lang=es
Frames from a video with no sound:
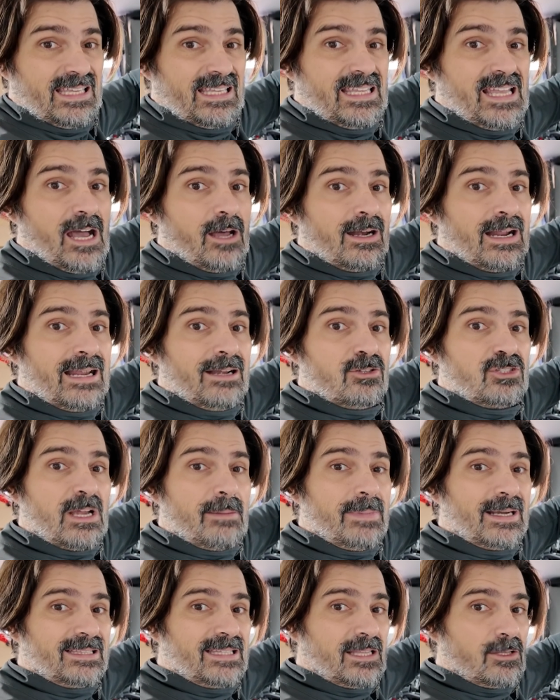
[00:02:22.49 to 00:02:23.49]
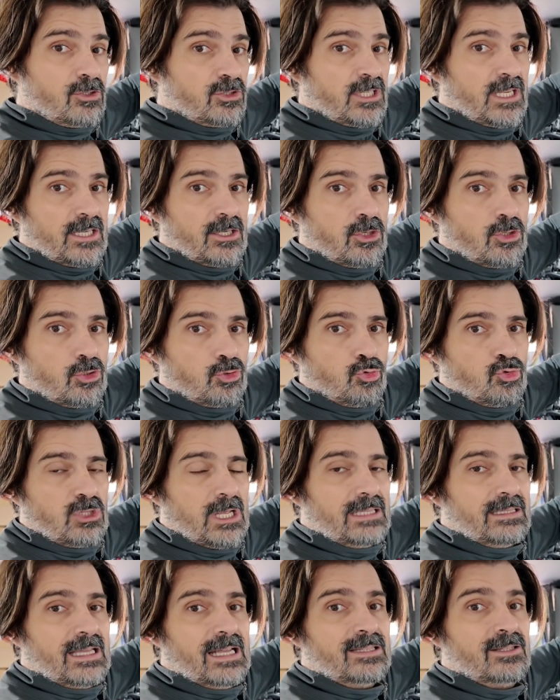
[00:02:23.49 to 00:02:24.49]
Y ahora los apartados que no nos
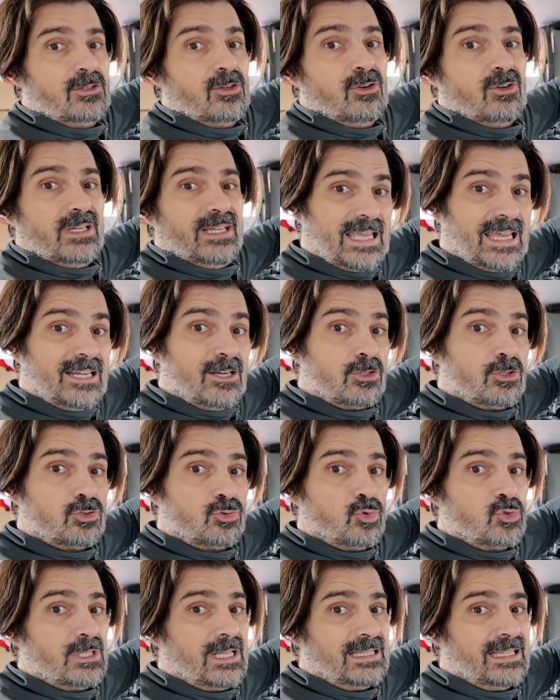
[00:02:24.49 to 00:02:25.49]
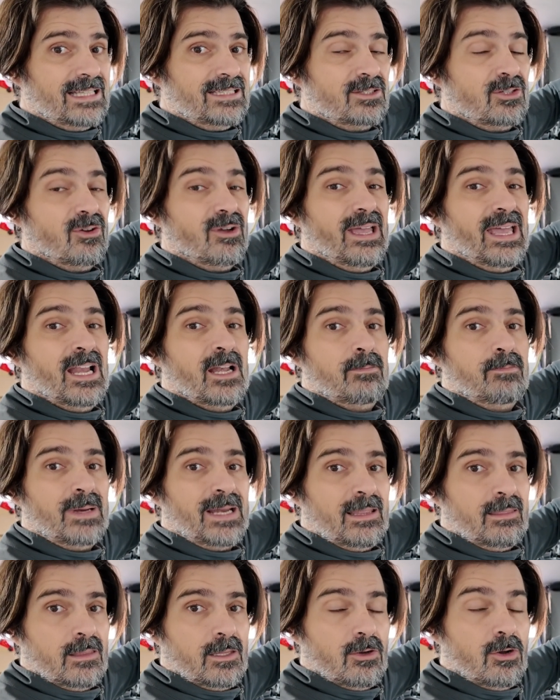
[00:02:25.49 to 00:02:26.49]
gustan tanto. ¿Qué no nos gusta tanto? El
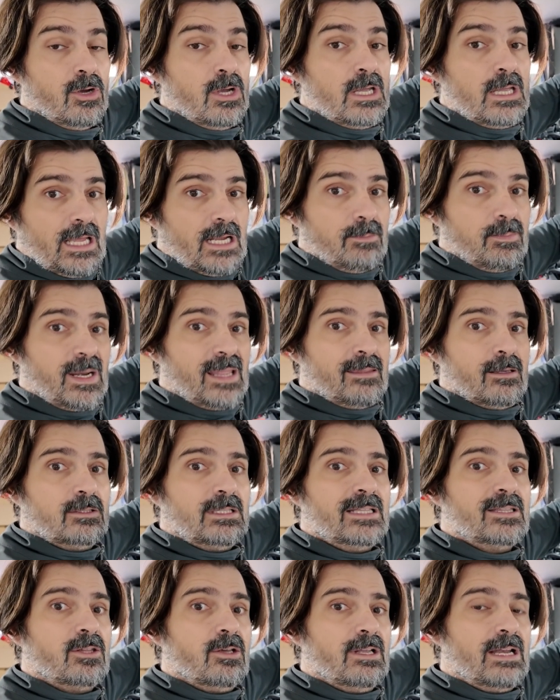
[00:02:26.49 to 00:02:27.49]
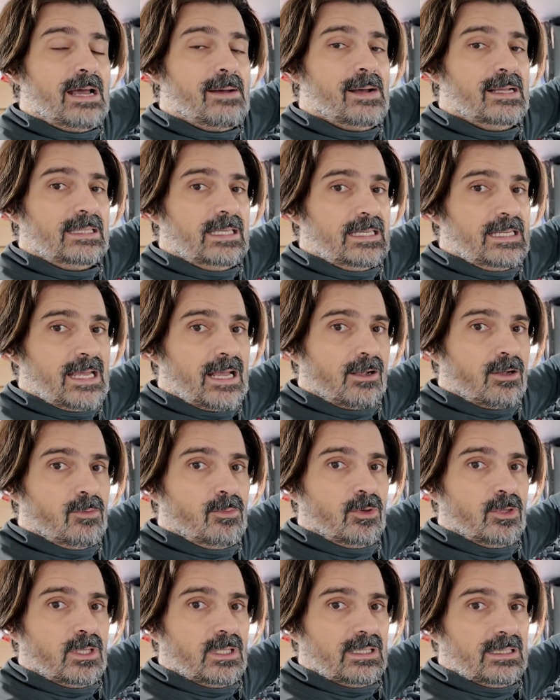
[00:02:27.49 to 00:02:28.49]
precio. El precio tanto de la batería
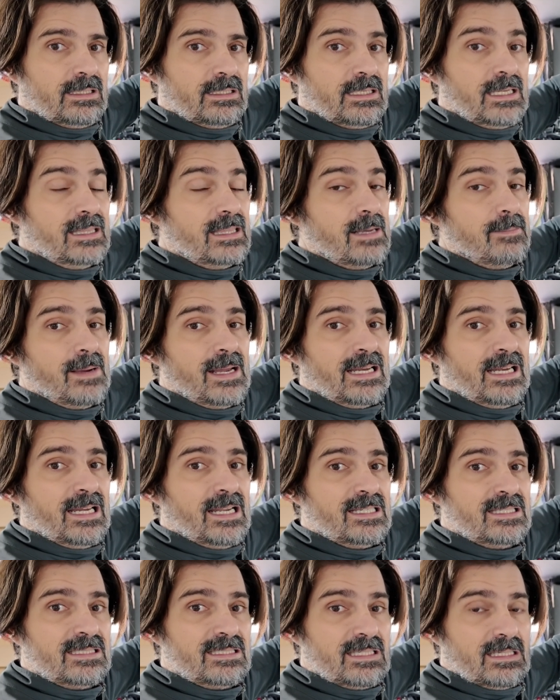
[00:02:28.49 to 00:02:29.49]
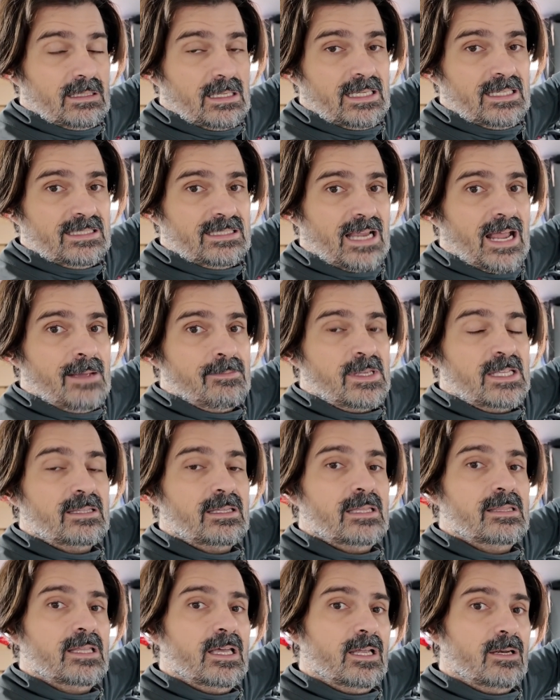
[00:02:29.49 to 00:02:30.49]
como el kit de paneles es, a mi
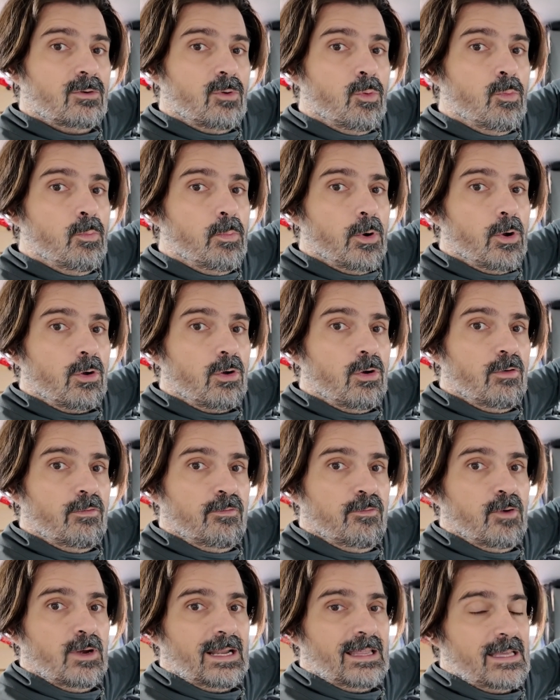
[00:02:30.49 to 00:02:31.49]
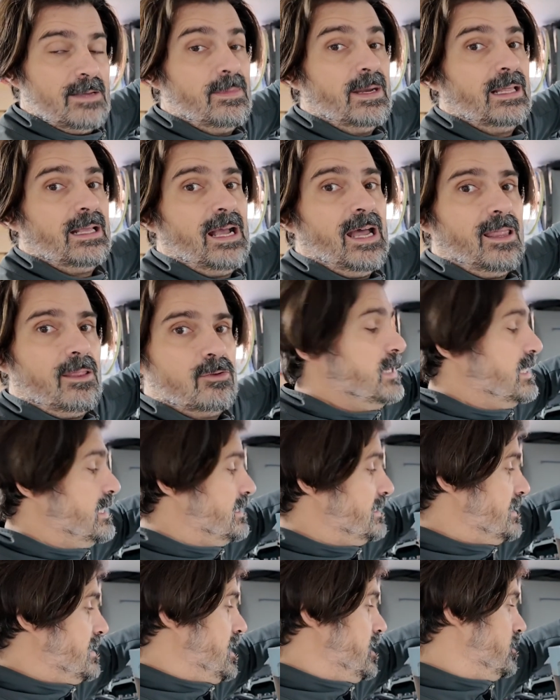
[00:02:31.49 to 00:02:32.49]
entender, un poco fuera de mercado. Bien
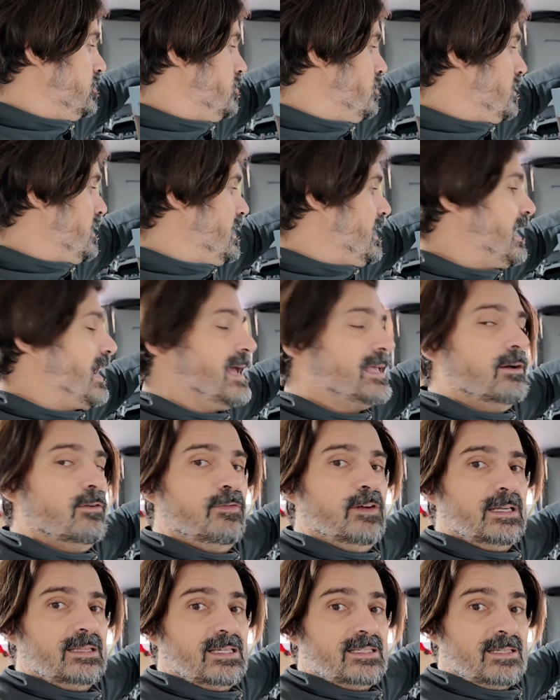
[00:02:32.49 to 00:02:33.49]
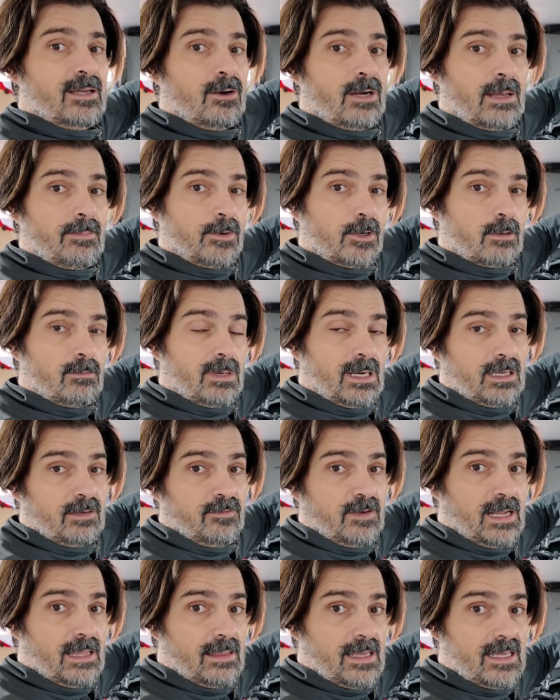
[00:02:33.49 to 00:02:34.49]
es cierto que hay ofertas ahora por el Black
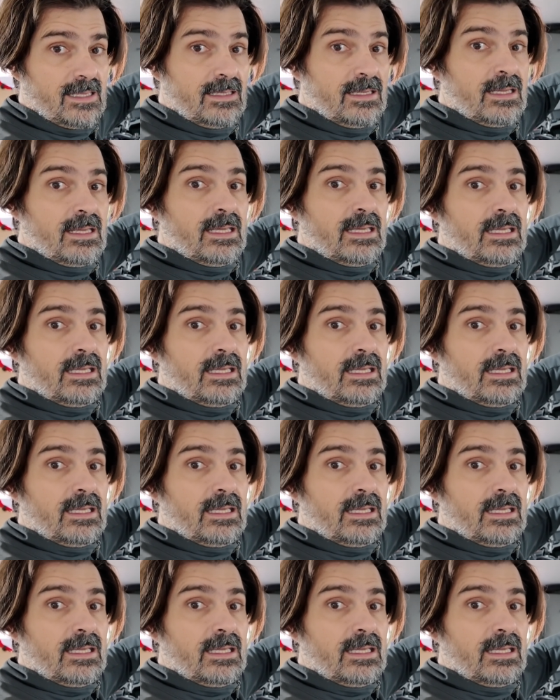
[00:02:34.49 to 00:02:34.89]
Friday